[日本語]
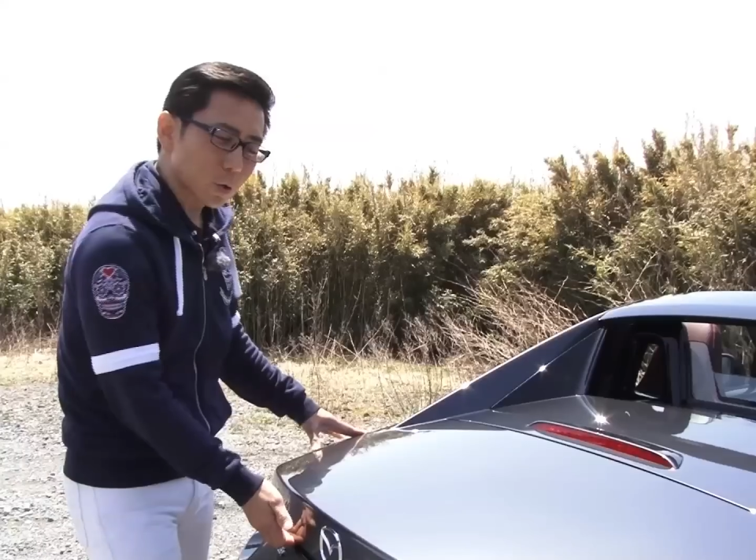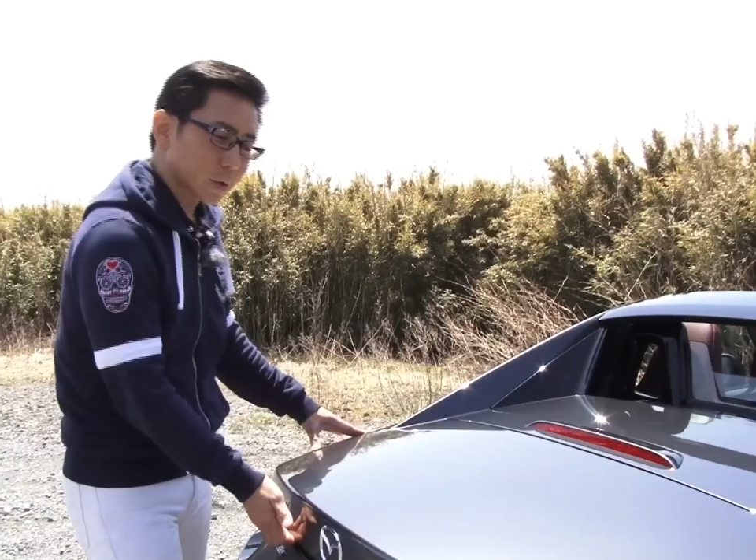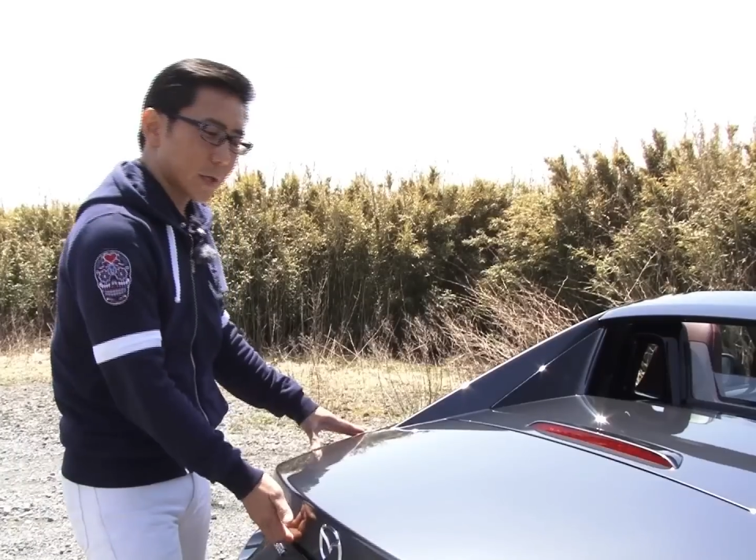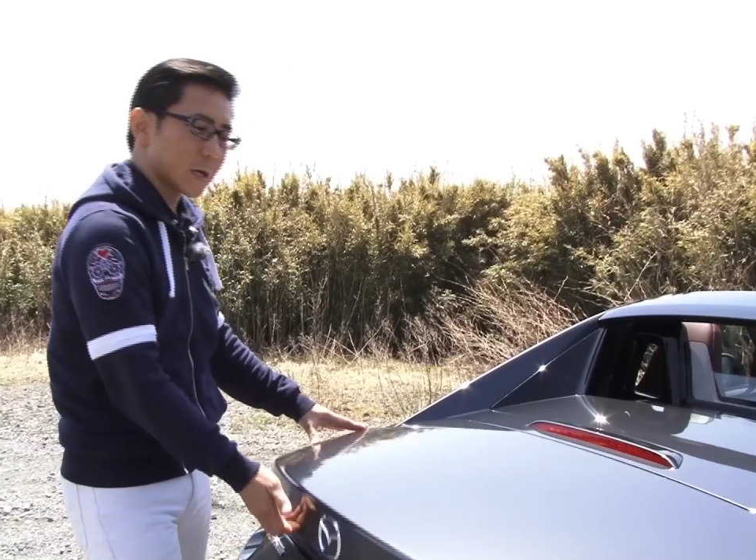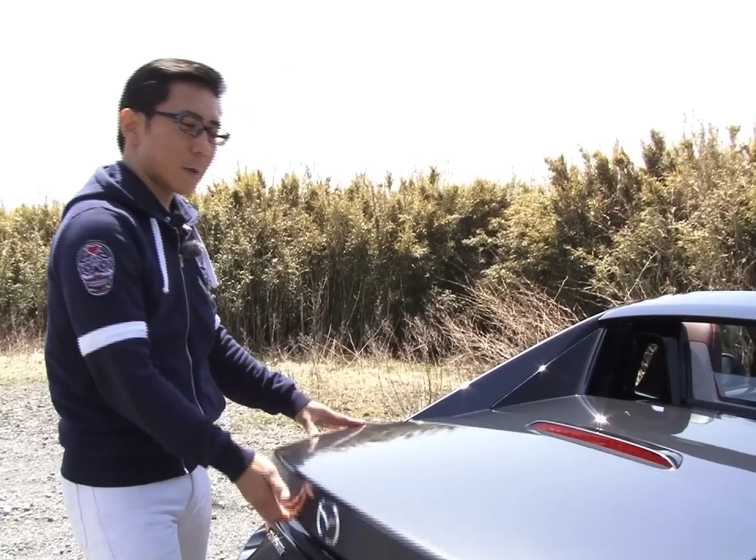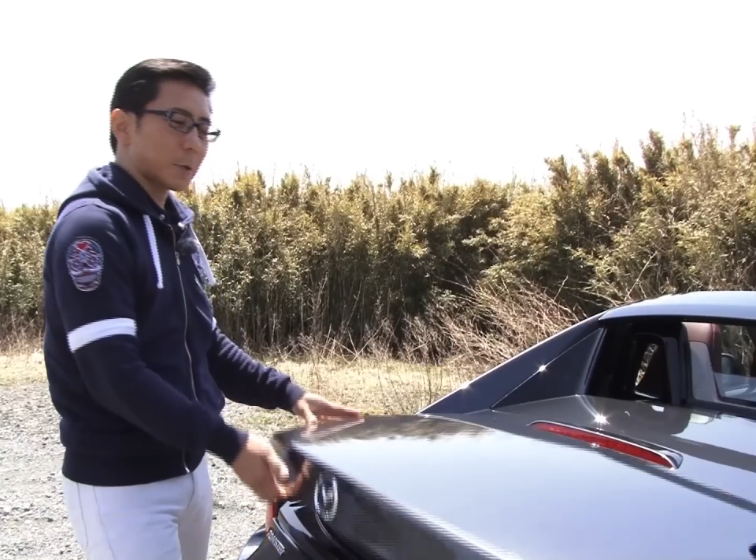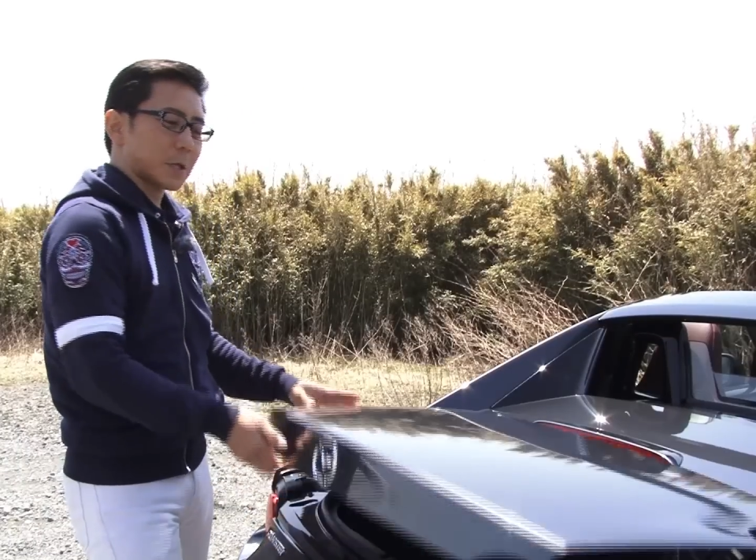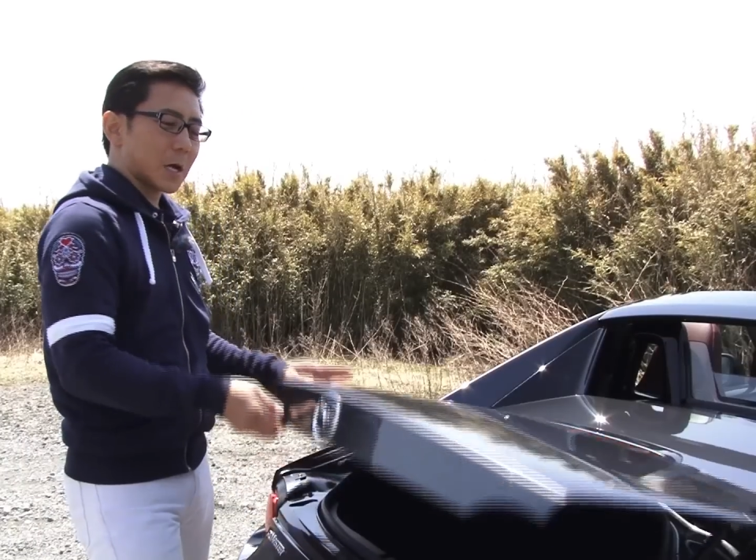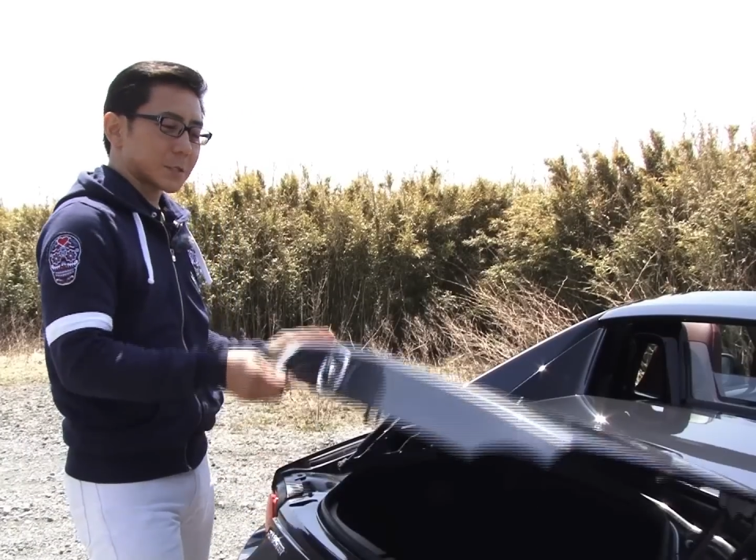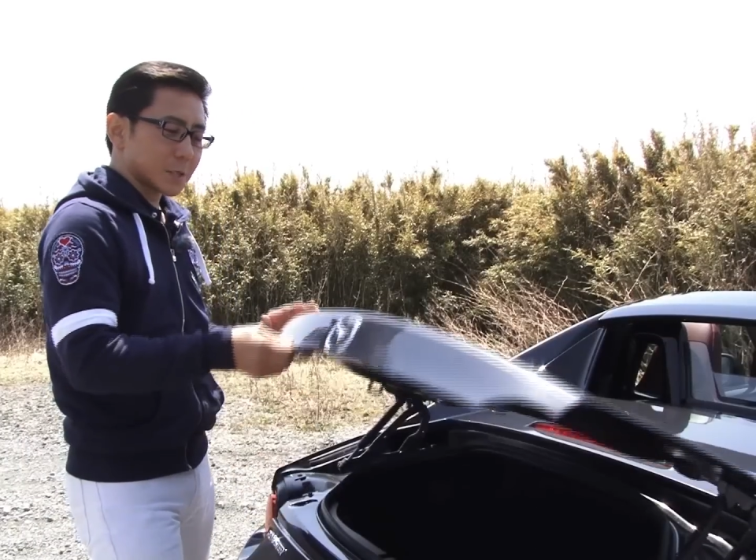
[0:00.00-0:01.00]
とってやっぱ
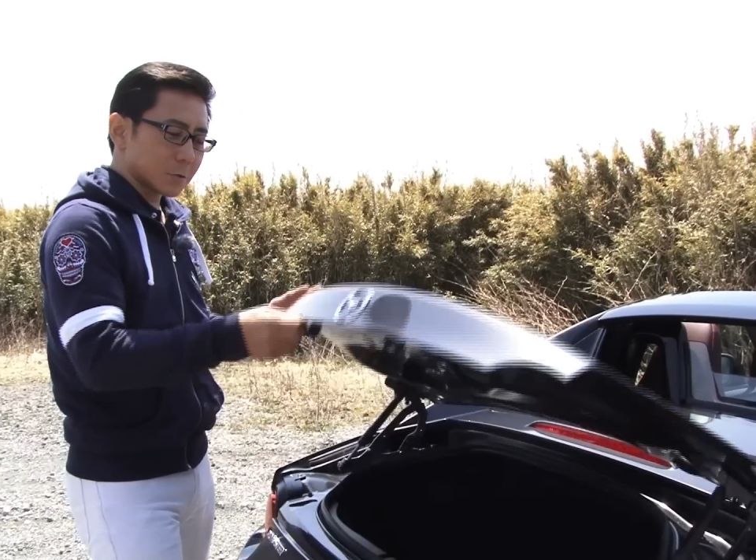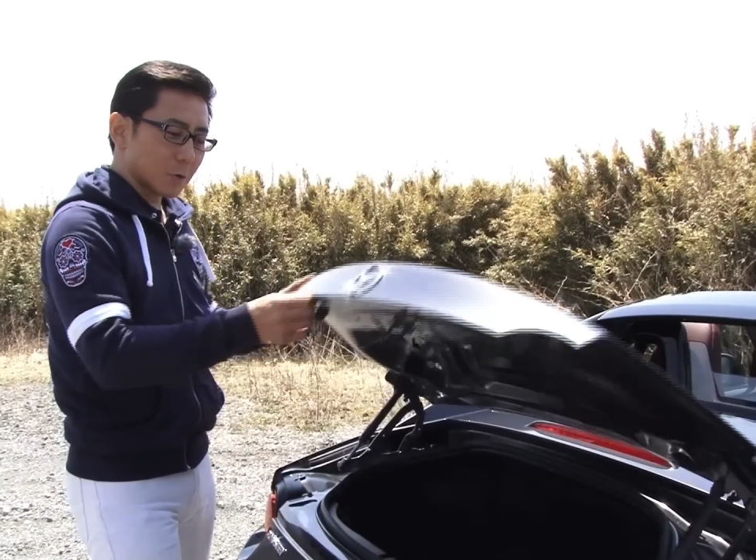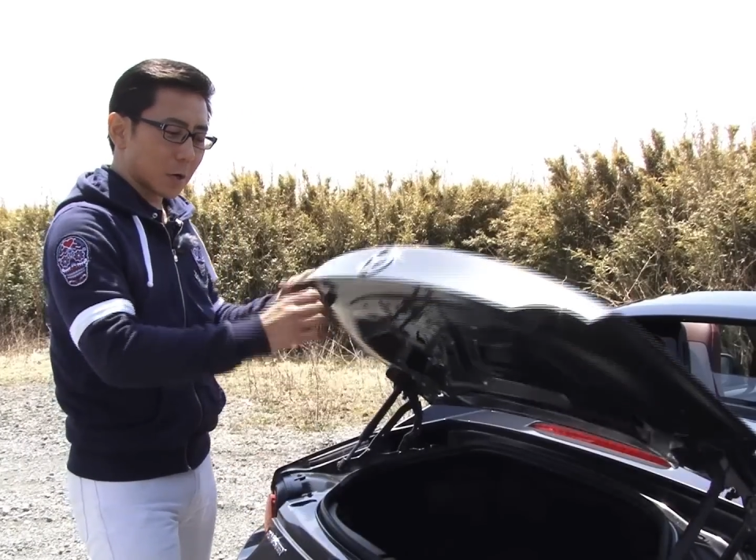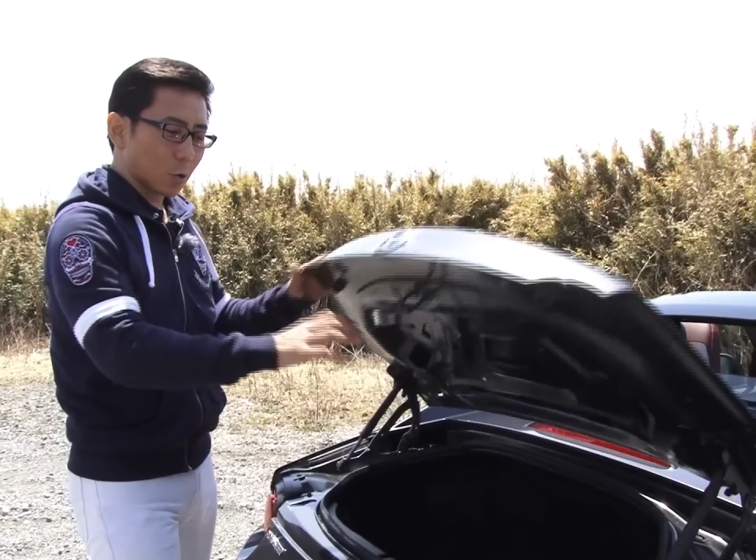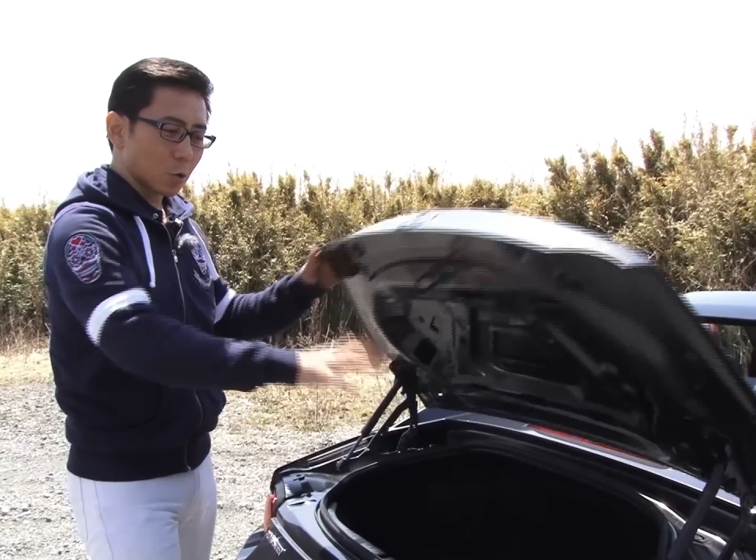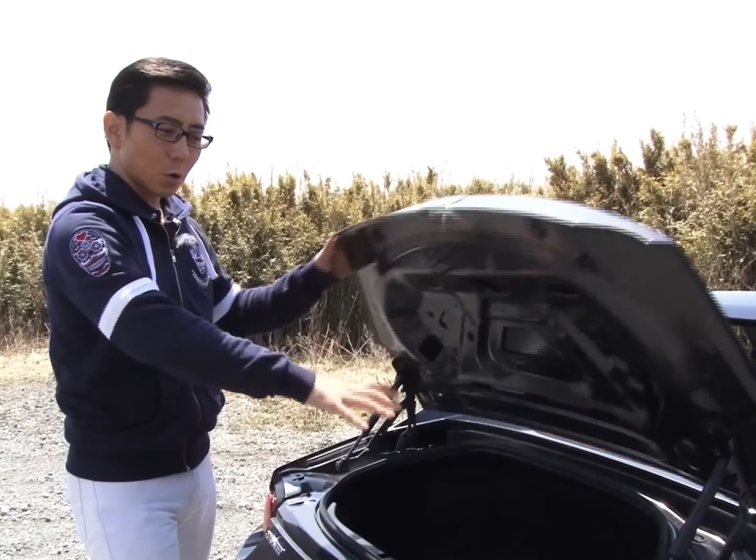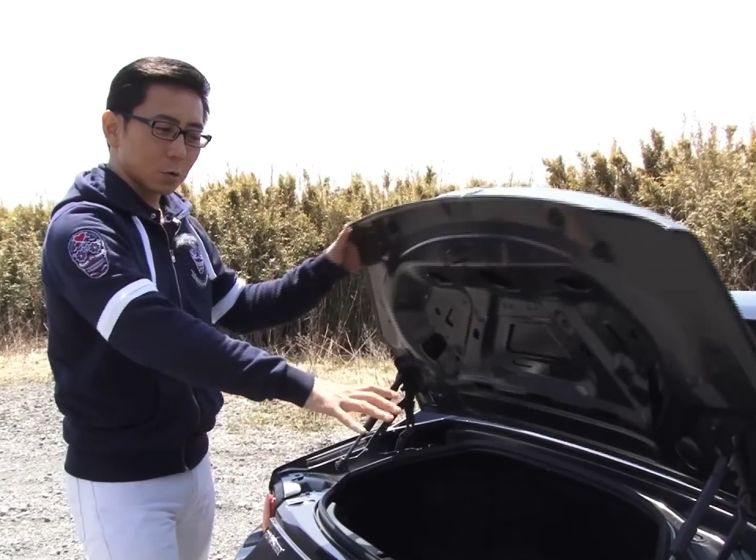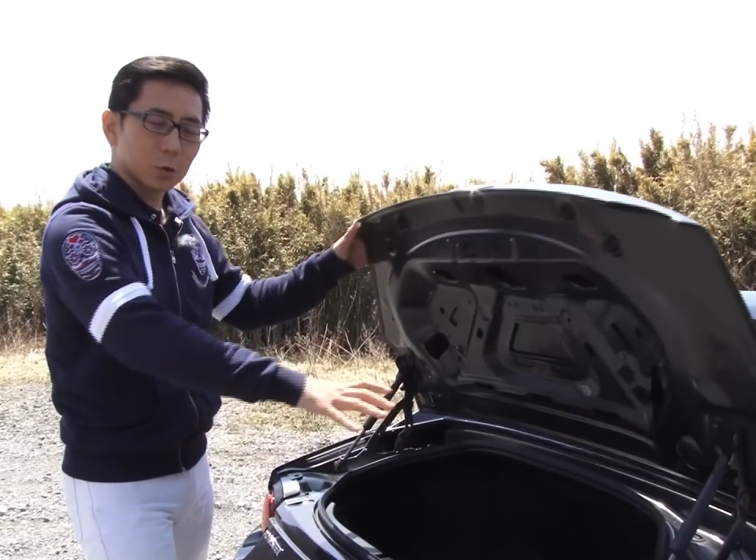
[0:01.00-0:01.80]
大事なのはこの